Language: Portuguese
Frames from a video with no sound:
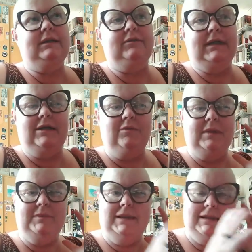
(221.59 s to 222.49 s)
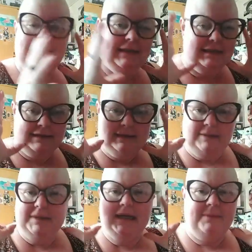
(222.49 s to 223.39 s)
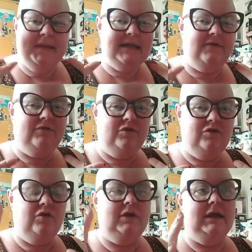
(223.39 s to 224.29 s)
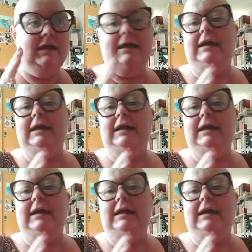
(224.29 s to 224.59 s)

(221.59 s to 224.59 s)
eu tenho uma maneira que a minha cabeça funciona,